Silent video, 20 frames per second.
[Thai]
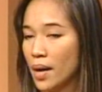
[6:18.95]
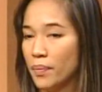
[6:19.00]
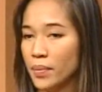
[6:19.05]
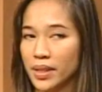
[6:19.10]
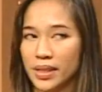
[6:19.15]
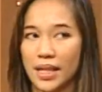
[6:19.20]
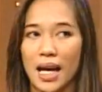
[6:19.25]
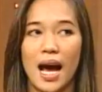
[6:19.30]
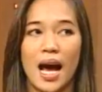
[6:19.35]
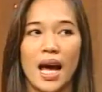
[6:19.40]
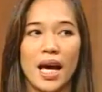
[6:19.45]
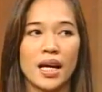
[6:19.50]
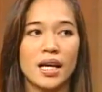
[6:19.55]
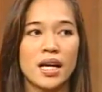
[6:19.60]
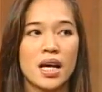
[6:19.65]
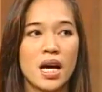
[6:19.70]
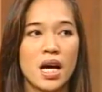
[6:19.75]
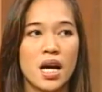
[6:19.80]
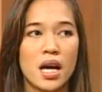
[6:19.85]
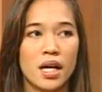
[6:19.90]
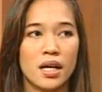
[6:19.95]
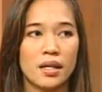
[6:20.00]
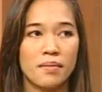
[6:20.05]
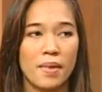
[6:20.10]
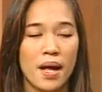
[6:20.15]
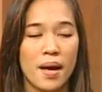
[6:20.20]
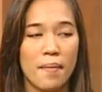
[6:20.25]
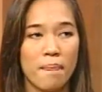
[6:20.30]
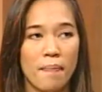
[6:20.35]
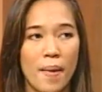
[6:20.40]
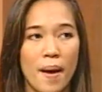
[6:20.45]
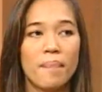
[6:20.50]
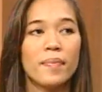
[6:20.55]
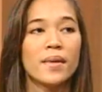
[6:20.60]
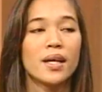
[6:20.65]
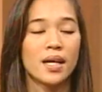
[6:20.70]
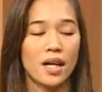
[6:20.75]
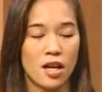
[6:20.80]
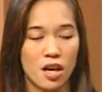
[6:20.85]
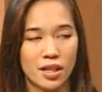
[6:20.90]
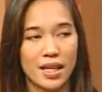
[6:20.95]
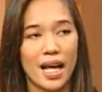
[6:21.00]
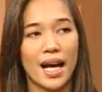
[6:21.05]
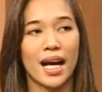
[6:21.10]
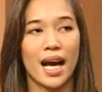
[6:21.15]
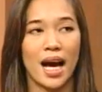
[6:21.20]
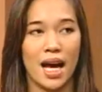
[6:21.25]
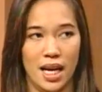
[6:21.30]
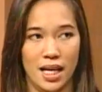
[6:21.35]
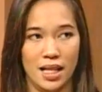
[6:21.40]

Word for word: เมืองไทยได้แป๊บหนึ่งก็แต่งงาน